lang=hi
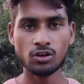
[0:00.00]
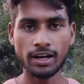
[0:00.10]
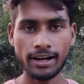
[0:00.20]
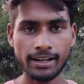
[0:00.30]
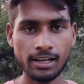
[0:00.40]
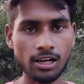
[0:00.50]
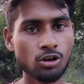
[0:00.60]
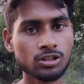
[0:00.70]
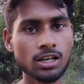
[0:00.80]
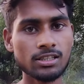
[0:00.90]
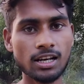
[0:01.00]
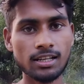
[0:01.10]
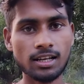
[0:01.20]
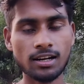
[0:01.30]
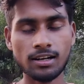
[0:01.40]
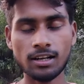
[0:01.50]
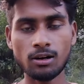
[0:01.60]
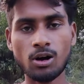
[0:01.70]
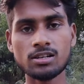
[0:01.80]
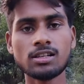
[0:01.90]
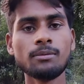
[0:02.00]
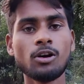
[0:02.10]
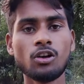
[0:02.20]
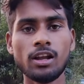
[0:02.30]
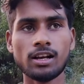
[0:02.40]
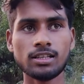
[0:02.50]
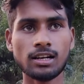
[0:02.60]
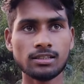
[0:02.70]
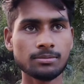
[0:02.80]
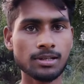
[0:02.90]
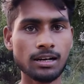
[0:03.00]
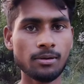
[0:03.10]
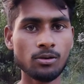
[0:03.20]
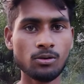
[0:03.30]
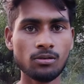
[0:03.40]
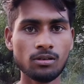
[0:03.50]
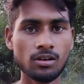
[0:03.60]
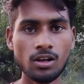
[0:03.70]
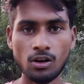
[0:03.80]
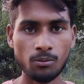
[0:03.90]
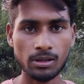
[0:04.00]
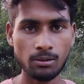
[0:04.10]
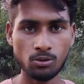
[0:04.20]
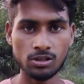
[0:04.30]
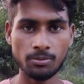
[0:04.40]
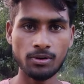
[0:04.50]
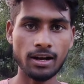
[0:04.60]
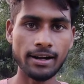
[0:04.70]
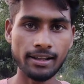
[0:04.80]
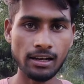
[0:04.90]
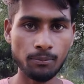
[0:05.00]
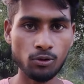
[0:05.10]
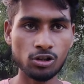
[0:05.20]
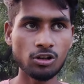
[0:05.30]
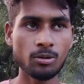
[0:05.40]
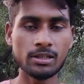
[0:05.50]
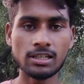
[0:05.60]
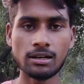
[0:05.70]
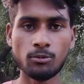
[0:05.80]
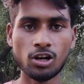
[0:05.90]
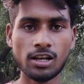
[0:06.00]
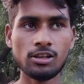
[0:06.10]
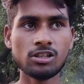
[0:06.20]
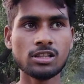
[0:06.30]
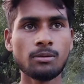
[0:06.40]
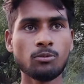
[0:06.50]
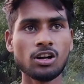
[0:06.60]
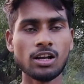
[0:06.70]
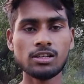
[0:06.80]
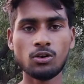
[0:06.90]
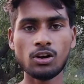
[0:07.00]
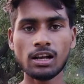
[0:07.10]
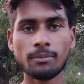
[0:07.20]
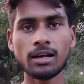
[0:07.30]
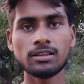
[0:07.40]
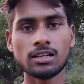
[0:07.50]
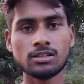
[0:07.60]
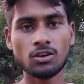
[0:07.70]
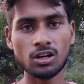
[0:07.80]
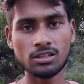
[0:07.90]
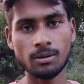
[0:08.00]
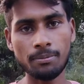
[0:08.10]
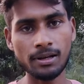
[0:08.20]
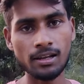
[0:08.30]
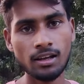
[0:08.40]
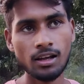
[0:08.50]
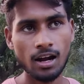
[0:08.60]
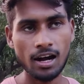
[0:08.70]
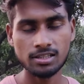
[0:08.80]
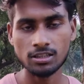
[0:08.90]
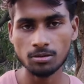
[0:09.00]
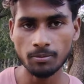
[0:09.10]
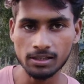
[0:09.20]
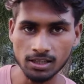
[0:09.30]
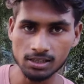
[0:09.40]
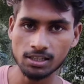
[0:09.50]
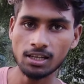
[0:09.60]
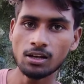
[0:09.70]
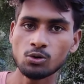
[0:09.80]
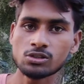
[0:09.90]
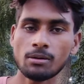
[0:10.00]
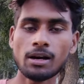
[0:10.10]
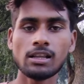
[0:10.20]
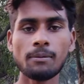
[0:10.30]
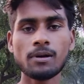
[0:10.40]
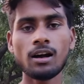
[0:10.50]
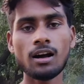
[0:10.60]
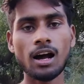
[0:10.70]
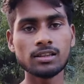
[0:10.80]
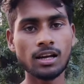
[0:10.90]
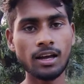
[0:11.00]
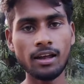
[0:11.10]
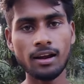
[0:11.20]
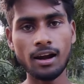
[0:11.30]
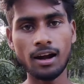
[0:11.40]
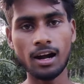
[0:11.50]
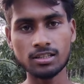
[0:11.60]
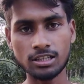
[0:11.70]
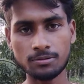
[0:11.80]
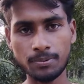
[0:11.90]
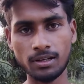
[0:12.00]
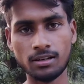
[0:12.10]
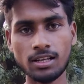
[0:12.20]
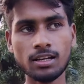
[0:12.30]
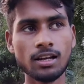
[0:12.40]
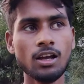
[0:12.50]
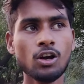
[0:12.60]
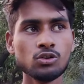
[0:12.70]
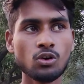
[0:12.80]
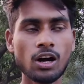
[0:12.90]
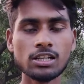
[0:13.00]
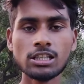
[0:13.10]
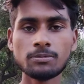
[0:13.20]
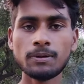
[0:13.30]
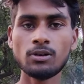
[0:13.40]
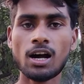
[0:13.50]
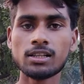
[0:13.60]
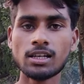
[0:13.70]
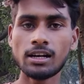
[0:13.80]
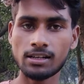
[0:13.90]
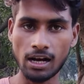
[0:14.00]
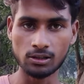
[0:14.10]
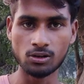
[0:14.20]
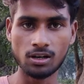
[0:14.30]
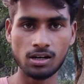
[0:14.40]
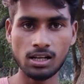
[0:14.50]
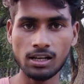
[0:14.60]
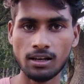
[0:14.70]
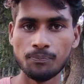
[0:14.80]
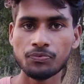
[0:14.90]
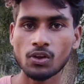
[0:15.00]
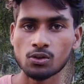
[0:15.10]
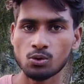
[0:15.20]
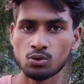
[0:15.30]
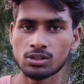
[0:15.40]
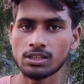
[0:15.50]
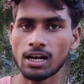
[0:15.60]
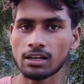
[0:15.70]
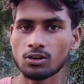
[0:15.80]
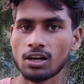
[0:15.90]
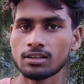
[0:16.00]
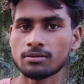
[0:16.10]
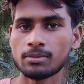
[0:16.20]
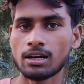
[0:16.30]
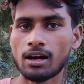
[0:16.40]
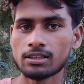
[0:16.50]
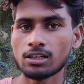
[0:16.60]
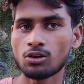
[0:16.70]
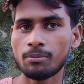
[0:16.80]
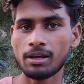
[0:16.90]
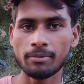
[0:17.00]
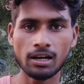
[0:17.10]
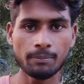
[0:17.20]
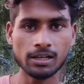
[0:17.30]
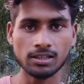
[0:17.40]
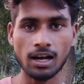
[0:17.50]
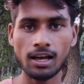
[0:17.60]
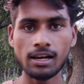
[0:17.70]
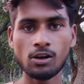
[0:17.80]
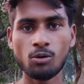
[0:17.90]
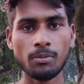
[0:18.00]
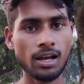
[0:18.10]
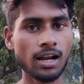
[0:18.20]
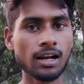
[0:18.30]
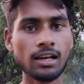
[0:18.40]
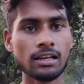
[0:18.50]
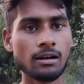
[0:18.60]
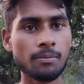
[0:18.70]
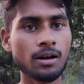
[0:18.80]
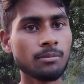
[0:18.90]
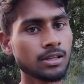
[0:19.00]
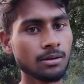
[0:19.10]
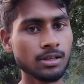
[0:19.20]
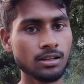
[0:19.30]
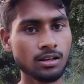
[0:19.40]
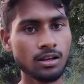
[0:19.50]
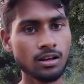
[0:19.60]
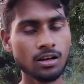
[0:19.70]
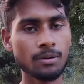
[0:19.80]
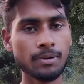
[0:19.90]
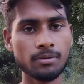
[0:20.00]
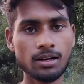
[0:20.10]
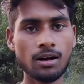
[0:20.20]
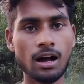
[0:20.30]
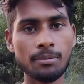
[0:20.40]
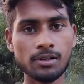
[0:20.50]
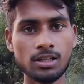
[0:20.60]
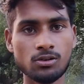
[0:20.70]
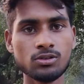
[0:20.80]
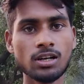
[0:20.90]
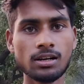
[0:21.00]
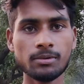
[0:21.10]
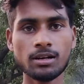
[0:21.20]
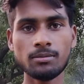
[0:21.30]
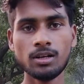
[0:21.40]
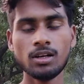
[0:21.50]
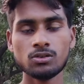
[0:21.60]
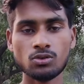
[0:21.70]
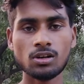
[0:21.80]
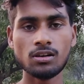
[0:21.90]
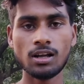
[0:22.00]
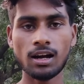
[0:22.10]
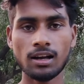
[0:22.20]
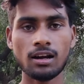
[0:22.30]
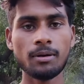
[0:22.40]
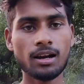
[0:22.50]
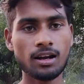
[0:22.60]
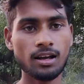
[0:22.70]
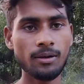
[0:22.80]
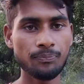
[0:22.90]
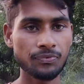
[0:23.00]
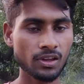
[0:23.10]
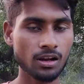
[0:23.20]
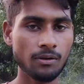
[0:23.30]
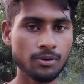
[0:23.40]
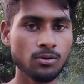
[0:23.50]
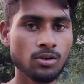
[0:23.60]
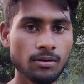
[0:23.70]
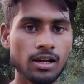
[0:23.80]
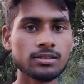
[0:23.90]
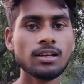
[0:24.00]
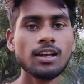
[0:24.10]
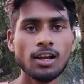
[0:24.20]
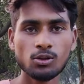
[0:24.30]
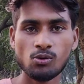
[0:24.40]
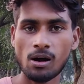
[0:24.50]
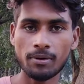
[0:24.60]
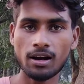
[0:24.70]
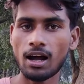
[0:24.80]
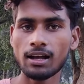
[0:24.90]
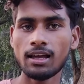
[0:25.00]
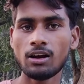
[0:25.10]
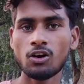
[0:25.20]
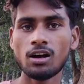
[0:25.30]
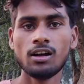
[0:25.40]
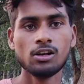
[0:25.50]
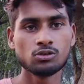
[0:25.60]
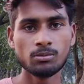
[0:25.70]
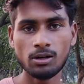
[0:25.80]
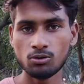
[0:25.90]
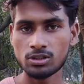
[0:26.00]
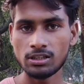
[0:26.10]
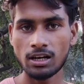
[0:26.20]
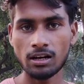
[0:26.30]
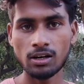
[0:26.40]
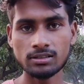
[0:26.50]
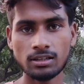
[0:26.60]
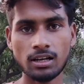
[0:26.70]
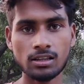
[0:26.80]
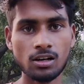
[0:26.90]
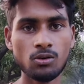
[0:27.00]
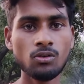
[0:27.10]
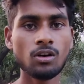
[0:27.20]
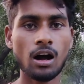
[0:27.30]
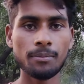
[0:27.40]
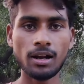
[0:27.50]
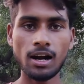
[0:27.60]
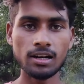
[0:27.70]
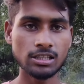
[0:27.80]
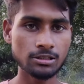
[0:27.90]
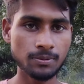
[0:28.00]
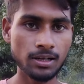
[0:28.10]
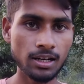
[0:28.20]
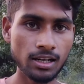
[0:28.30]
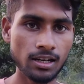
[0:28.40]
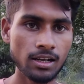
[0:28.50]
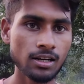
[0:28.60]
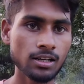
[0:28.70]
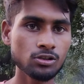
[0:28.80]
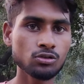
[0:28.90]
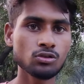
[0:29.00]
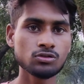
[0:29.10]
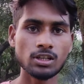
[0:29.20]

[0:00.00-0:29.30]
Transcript: जो क्राइटेरिया होता है चार हज़ार घंटे का वास्ट टाइम और एक हज़ार का सब्सक्राइबर हो मतलब वो जब क्राइटेरिया पूरा होता है उसके बाद चैनल मोनोटाइज होता है मोनोटाइज होने के बाद दस डॉलर जब आपके एडसन्स में बन जाते हैं उसके बाद आपका आता है एडसन पिन ठीक है तो एडसन पिन आता है डाक द्वारा ठीक है तो उसी डाक द्वारा से मतलब आता तो अभी मेरे पास आया नहीं और मेल आ गया कि आपका मतलब कि घर पे मतलब आपके देखो जाके मतलब जो डाकघर हमारा है काफ़ी दूर है वहाँ से तो वहाँ पर आ गया होगा तो मैं उसी डाकघर से जाता हूँ अपना एडसन पिन लेने ठीक है दोस्तों